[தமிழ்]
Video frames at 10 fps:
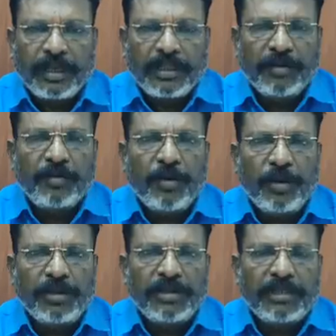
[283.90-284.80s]
அதிலும் ஒரு
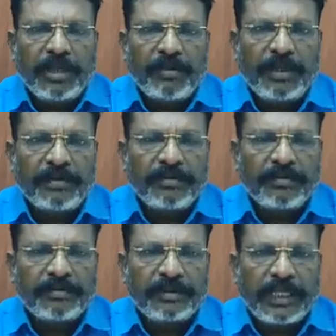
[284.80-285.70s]
ஒழுங்கு தேவை
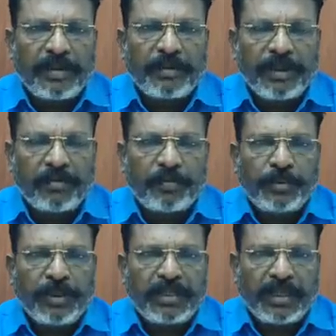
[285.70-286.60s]
தலைமையின்
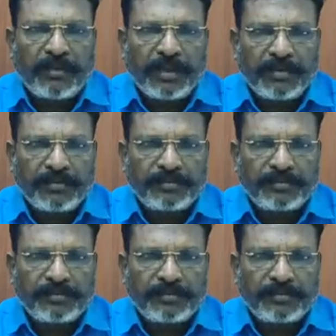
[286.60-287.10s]
ஒப்புதல் தேவை